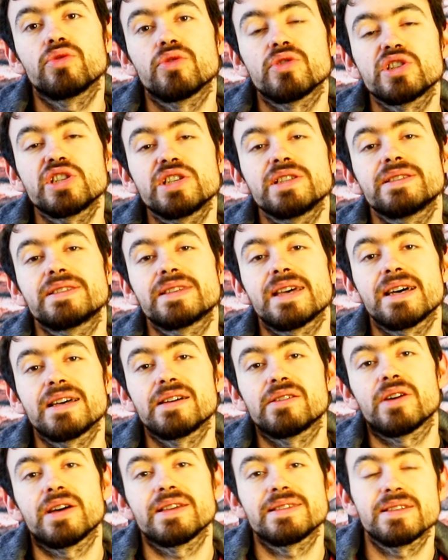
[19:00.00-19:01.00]
d'origine,
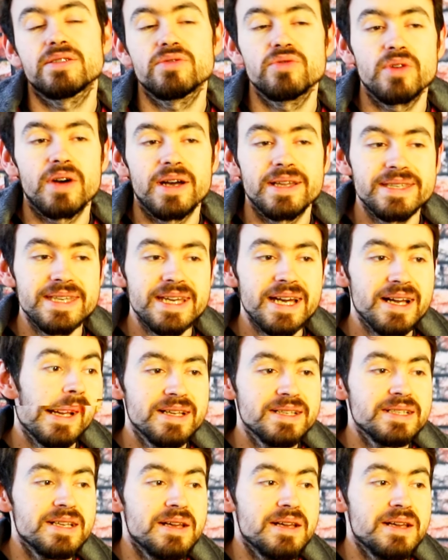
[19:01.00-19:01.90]
ça, assez dur à dire.